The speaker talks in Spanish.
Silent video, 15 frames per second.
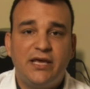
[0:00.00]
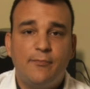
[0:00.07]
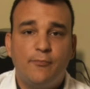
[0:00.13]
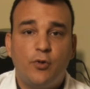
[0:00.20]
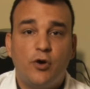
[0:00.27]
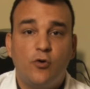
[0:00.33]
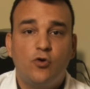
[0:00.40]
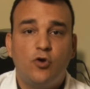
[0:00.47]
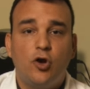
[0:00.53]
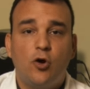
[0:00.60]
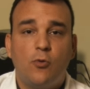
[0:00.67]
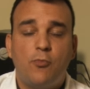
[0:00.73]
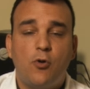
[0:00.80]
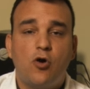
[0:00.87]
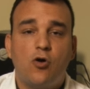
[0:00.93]
tiempo, es uno de
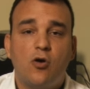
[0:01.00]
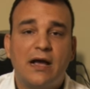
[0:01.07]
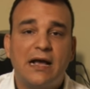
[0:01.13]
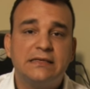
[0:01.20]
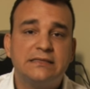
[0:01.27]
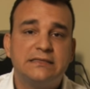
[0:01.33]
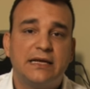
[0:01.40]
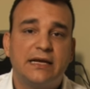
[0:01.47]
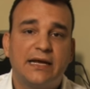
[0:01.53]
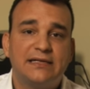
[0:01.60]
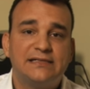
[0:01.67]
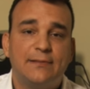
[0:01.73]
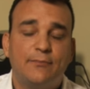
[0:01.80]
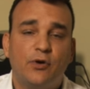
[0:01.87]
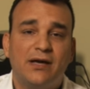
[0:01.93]
los pocos cánceres
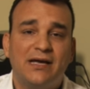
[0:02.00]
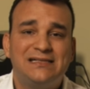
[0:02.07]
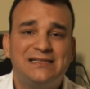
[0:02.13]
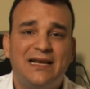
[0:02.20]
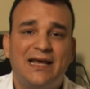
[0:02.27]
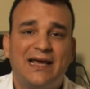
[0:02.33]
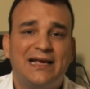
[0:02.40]
que se puede decir